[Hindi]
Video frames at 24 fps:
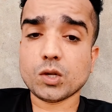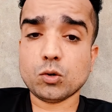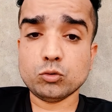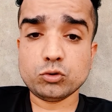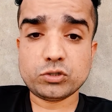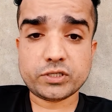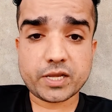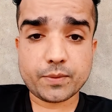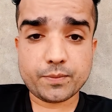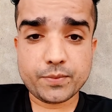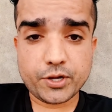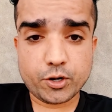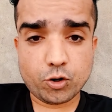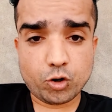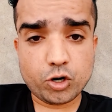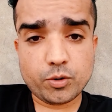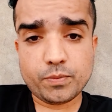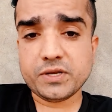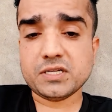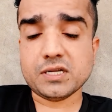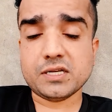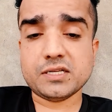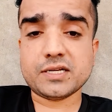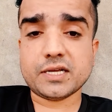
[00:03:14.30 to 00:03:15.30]
उसके बियॉन्ड
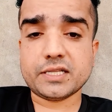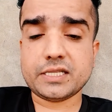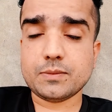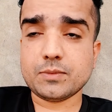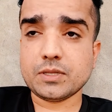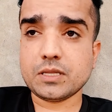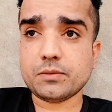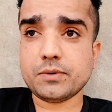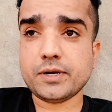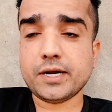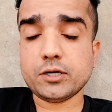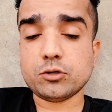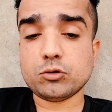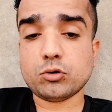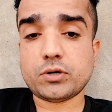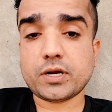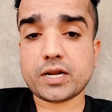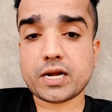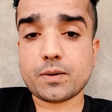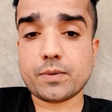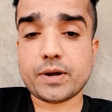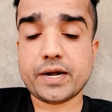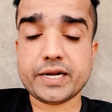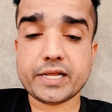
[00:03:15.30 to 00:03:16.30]
भी चल जाती है मतलब डेढ़ सौ
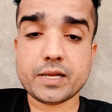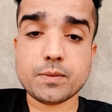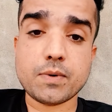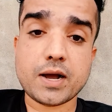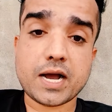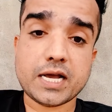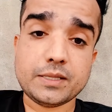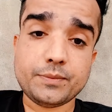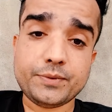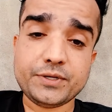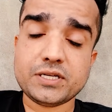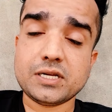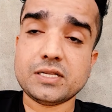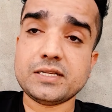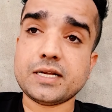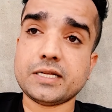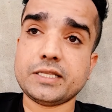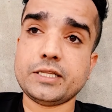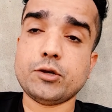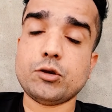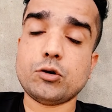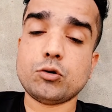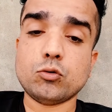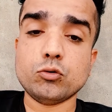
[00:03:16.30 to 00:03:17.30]
टेराबाइट के बाद भी चल
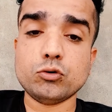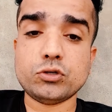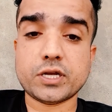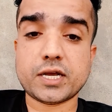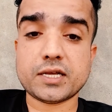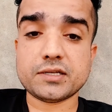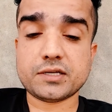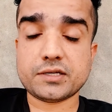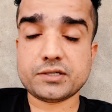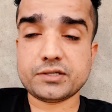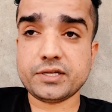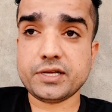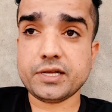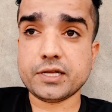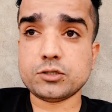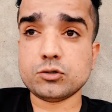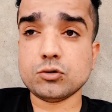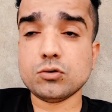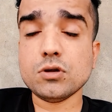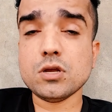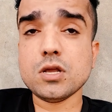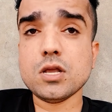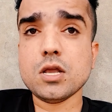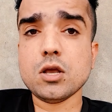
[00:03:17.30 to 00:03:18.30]
जाती है और कुछ एस है
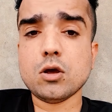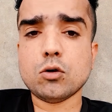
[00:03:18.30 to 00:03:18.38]
जो